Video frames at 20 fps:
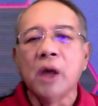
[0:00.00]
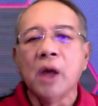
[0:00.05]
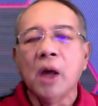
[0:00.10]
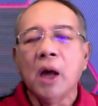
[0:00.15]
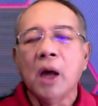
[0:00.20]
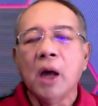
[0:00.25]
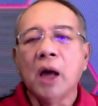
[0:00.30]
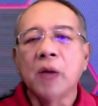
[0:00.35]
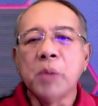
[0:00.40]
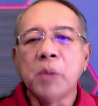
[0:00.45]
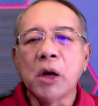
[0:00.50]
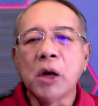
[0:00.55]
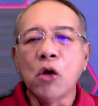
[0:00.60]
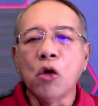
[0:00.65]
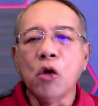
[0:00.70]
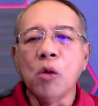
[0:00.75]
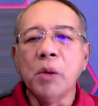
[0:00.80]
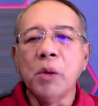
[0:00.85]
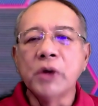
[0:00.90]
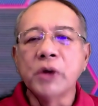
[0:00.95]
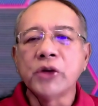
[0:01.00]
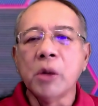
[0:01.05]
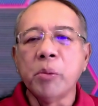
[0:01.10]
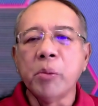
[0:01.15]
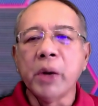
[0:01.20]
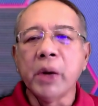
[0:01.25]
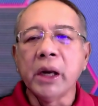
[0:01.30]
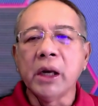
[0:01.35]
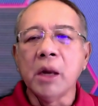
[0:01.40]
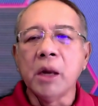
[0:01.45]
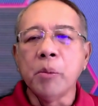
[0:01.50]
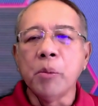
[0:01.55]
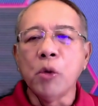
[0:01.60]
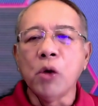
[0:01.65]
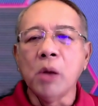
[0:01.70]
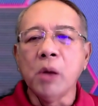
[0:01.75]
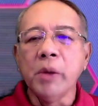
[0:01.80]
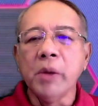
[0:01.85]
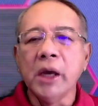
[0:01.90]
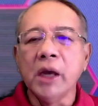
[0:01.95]
At magko-commercial break lang po kami
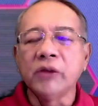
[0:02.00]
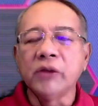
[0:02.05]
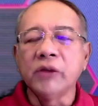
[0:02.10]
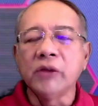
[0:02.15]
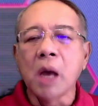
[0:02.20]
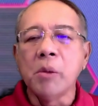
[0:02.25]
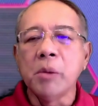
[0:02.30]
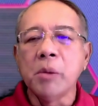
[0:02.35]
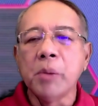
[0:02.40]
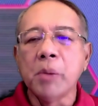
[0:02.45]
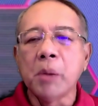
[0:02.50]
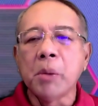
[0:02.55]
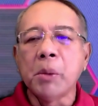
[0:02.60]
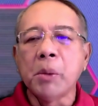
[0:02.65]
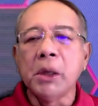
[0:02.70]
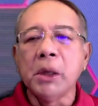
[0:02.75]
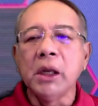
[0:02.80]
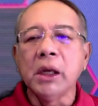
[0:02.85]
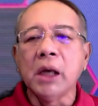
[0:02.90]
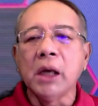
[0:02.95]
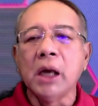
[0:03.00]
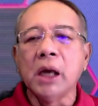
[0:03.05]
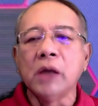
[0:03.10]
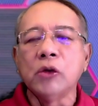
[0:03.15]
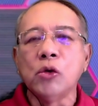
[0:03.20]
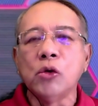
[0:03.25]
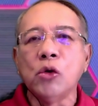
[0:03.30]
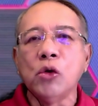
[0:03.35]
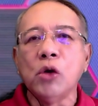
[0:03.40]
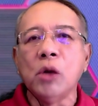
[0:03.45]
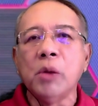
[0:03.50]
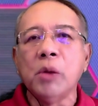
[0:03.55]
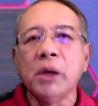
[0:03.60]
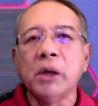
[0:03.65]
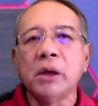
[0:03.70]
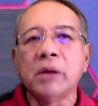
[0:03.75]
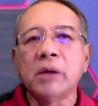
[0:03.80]
at sa aming pagbabalik ay tungkol naman sa